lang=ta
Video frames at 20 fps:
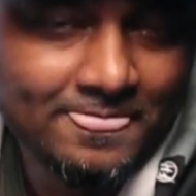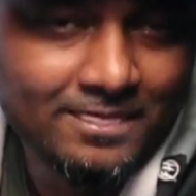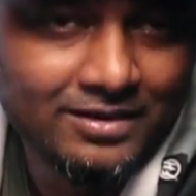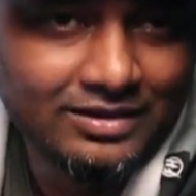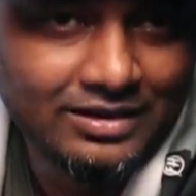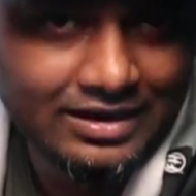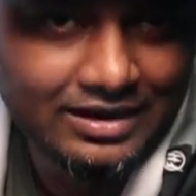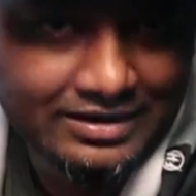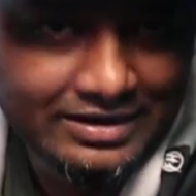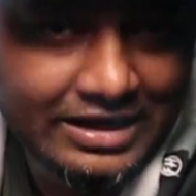
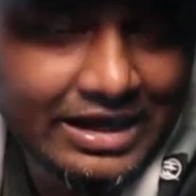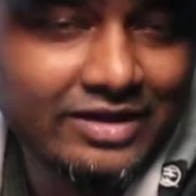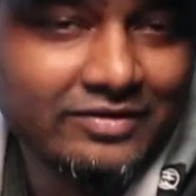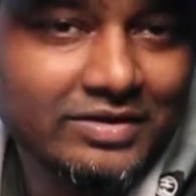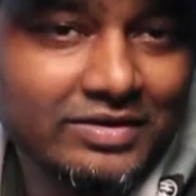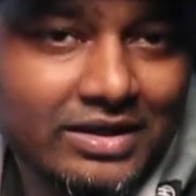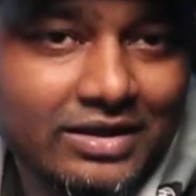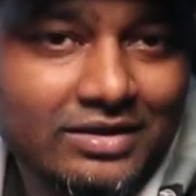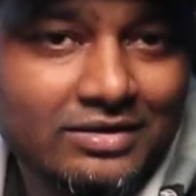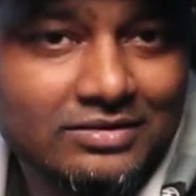நான் கேள்வி
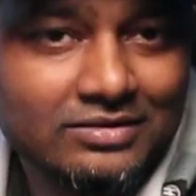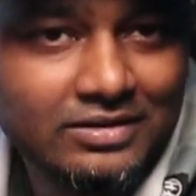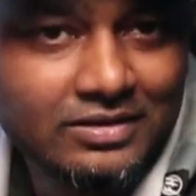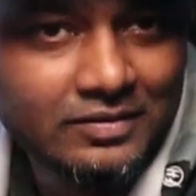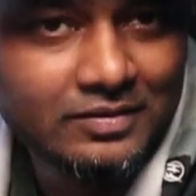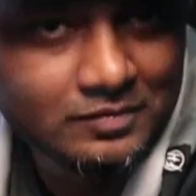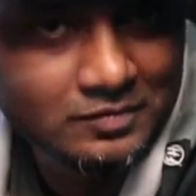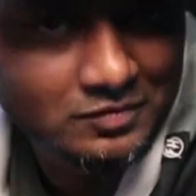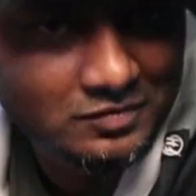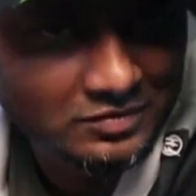கேட்குறத
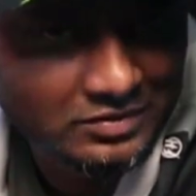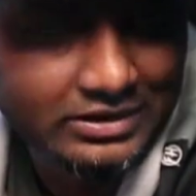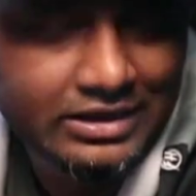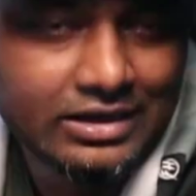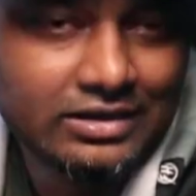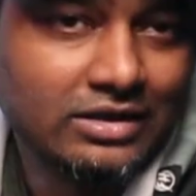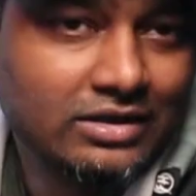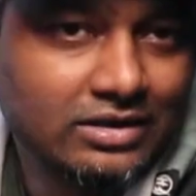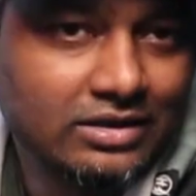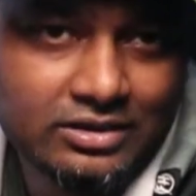
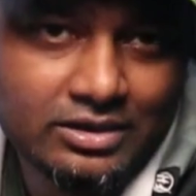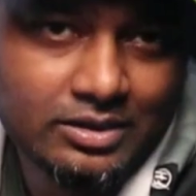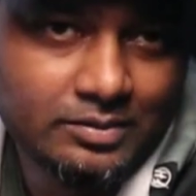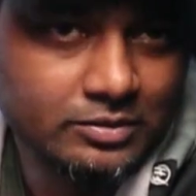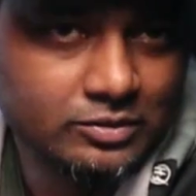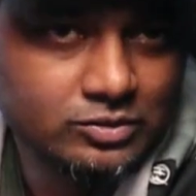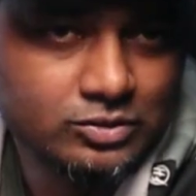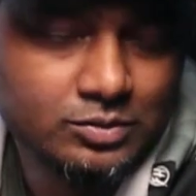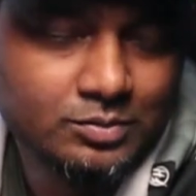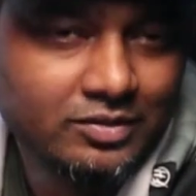டெக்னிக்கலாக கேட்பேன்
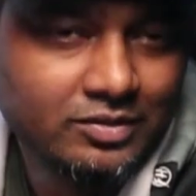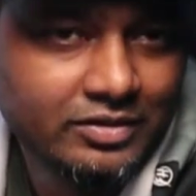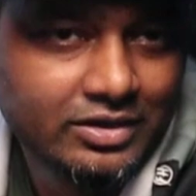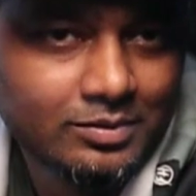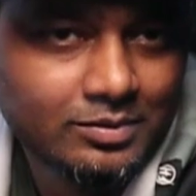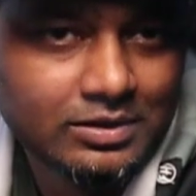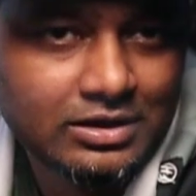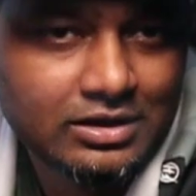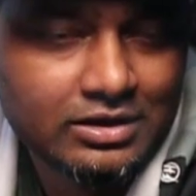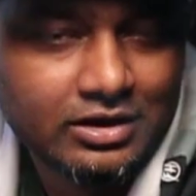கேட்பேன் சும்மா
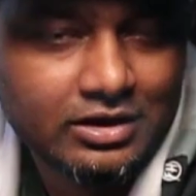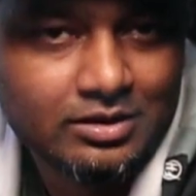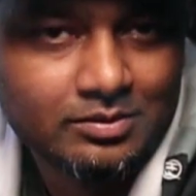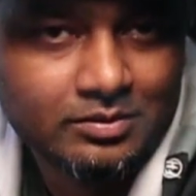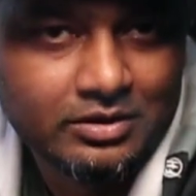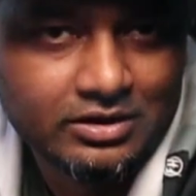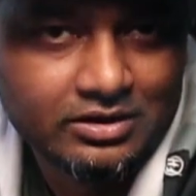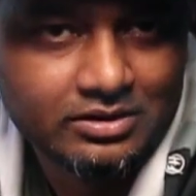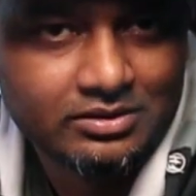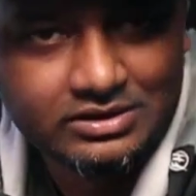வேணும்னாலாம் கேட்க
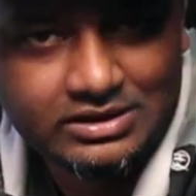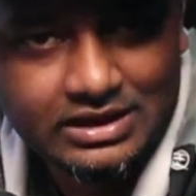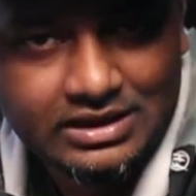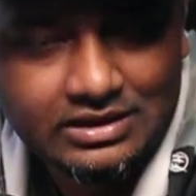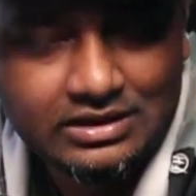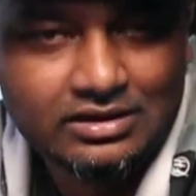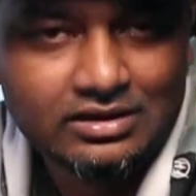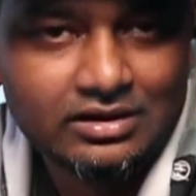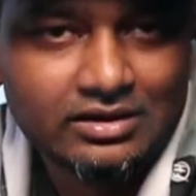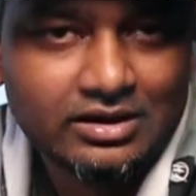மாட்டேன்
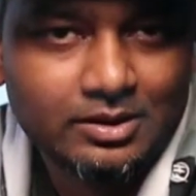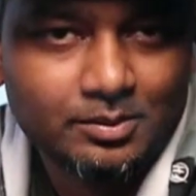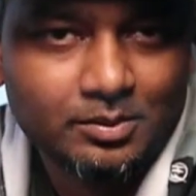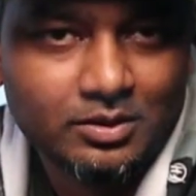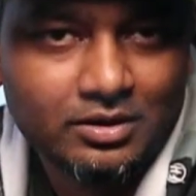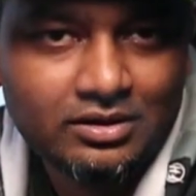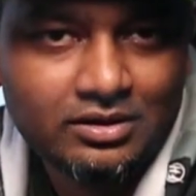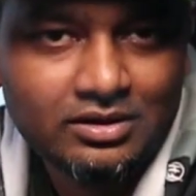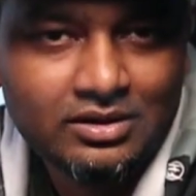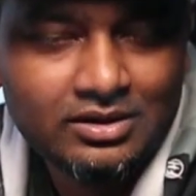டெக்னிக்கலாக
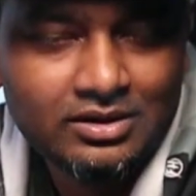கேட்பேன்